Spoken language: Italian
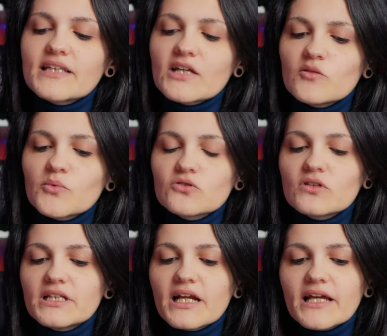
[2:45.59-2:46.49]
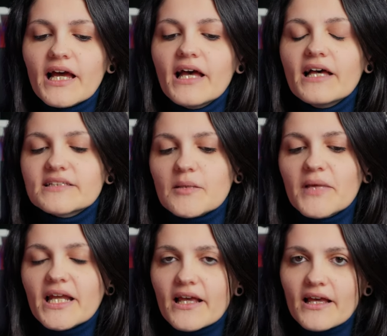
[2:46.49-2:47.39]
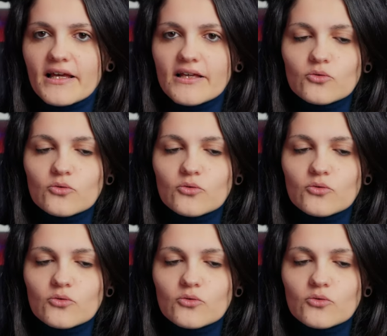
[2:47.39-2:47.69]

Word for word: che vi posso dire è che sebbene eh,